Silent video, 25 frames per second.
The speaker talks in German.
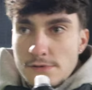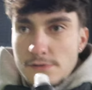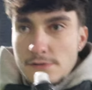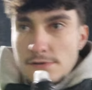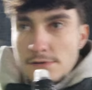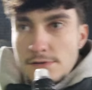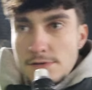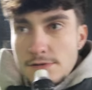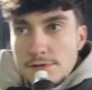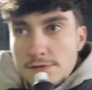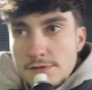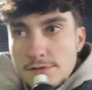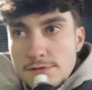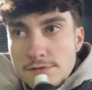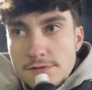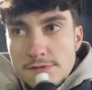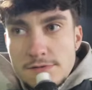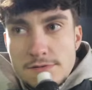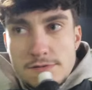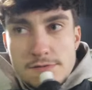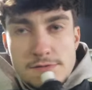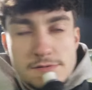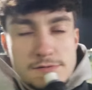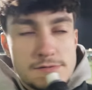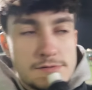leider verletzt
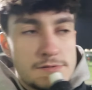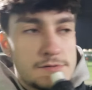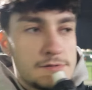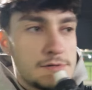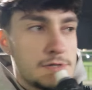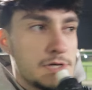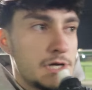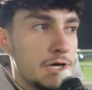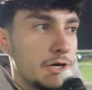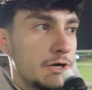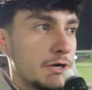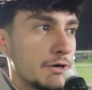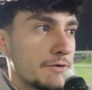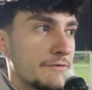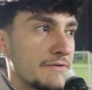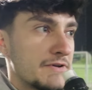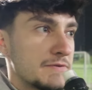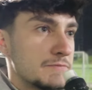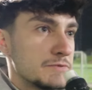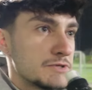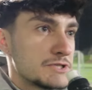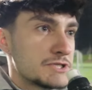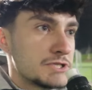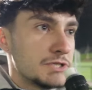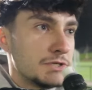immer noch. Ja, irgendwer
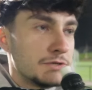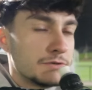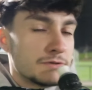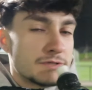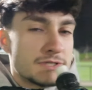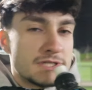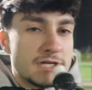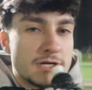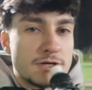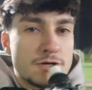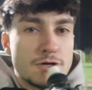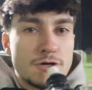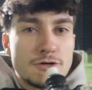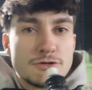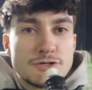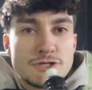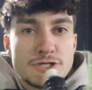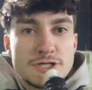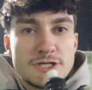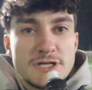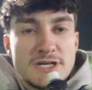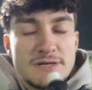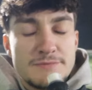muss die Jungs ja coachen,